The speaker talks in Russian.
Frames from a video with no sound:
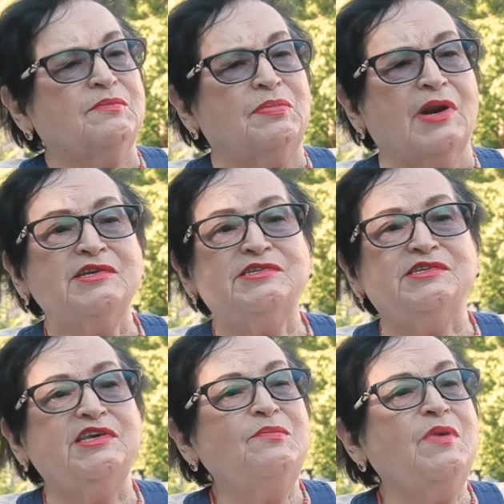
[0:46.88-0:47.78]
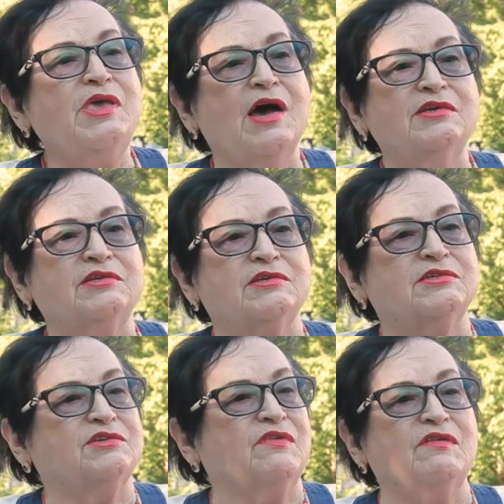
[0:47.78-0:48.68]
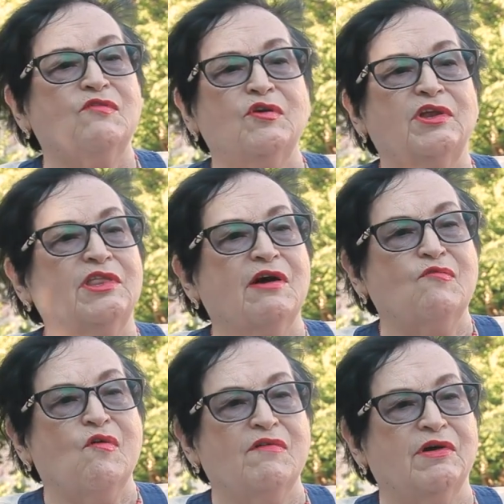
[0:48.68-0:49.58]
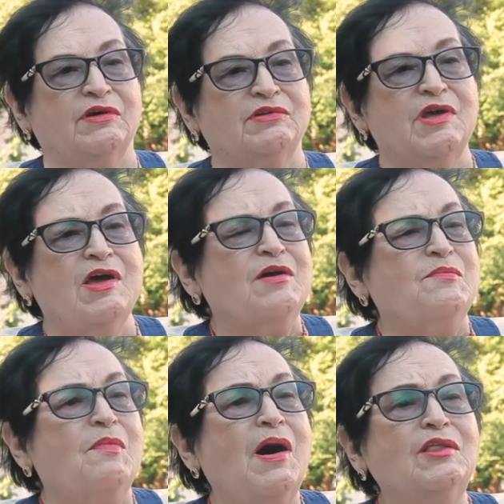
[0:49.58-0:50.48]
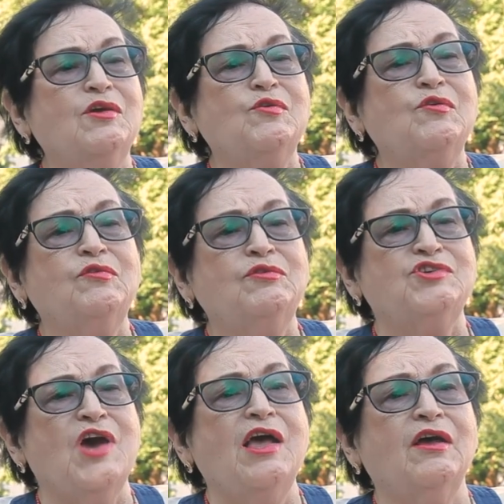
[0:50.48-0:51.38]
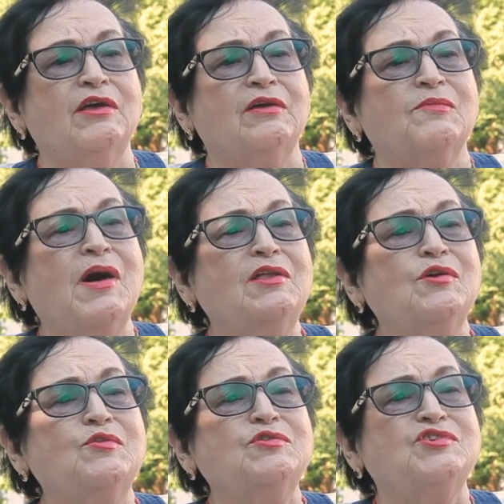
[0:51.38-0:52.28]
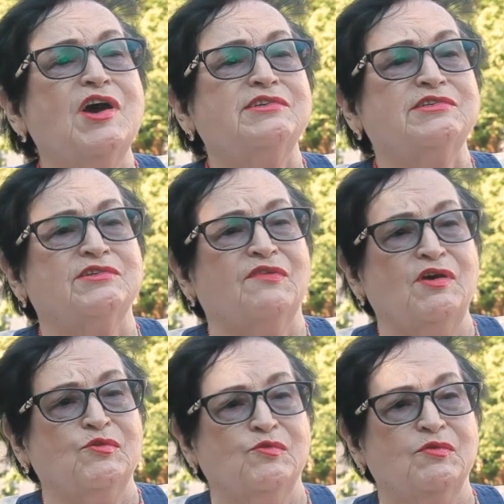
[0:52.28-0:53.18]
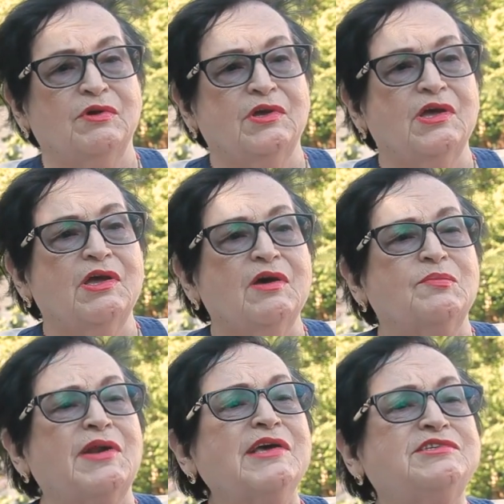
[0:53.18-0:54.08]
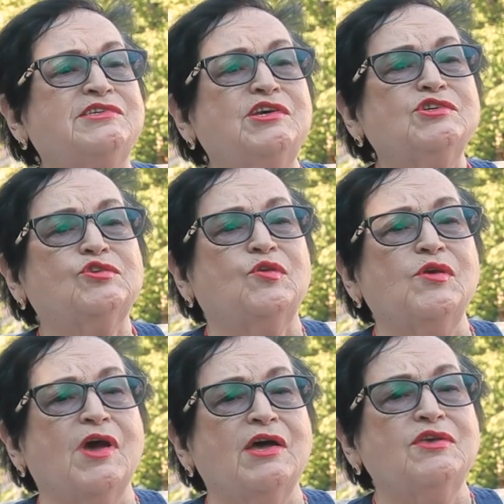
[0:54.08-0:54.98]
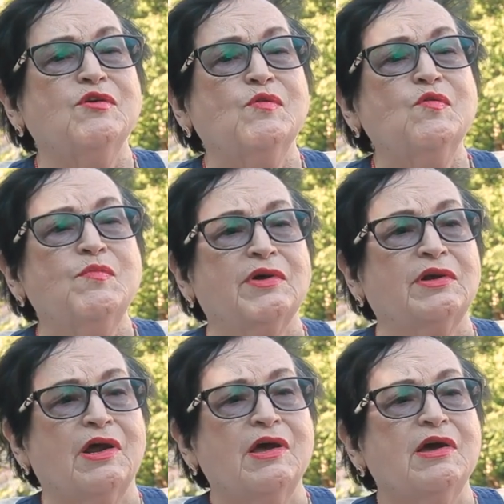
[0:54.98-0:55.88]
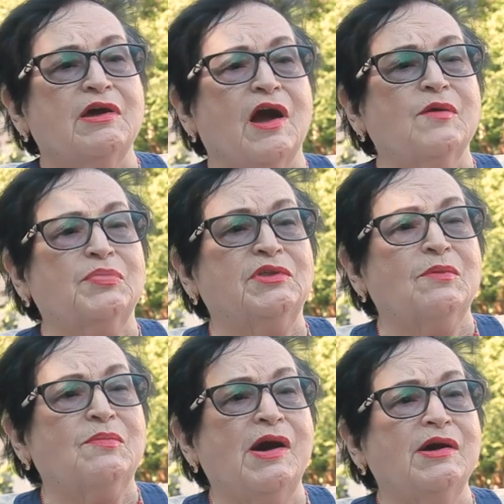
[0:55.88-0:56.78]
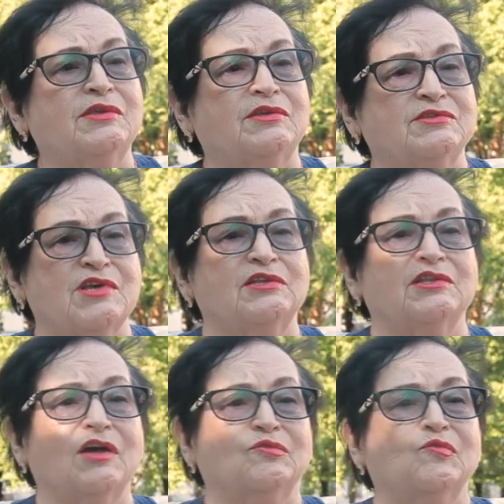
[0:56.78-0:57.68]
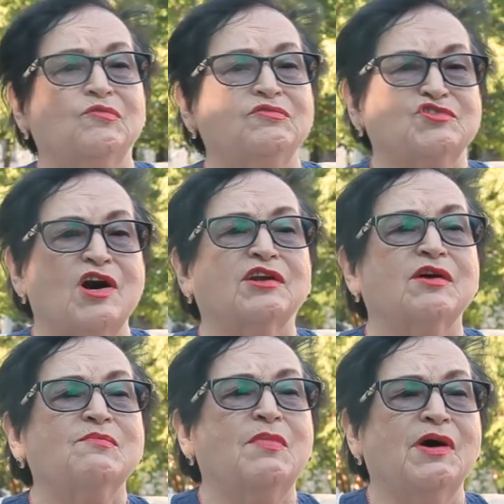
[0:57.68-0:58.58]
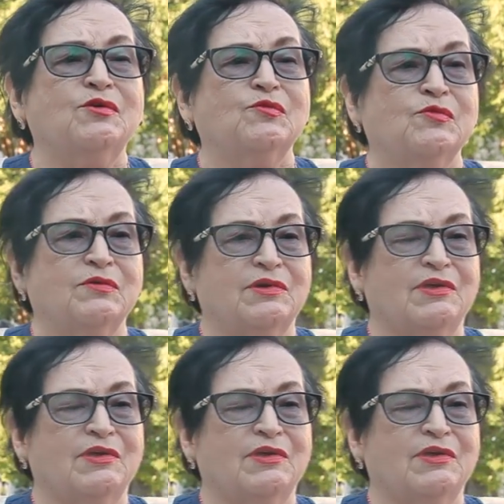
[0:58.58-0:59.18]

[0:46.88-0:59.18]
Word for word: «Прости меня, своего рядового, малую, чай, малую часть свою. Прости, что я не умер, как подобает солдату в жарком бою».